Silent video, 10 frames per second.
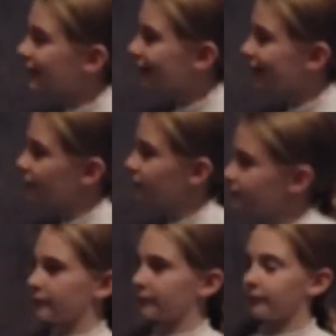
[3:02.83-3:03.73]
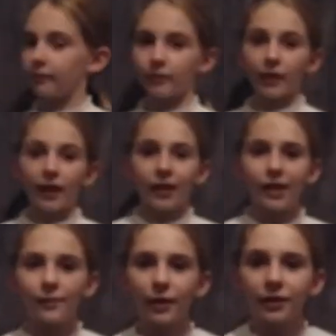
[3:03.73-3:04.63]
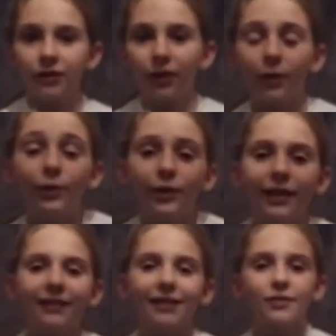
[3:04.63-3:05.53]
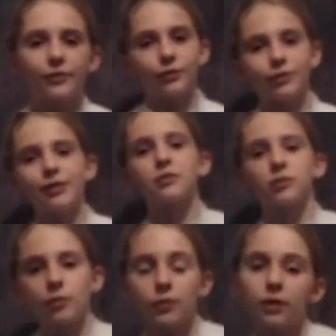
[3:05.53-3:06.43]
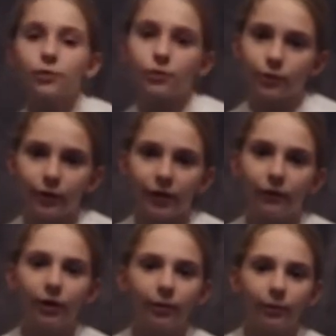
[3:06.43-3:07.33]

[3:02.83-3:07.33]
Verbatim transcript: Nathalie. Et maintenant, une lectrice va nous donner son opinion sur ce livre.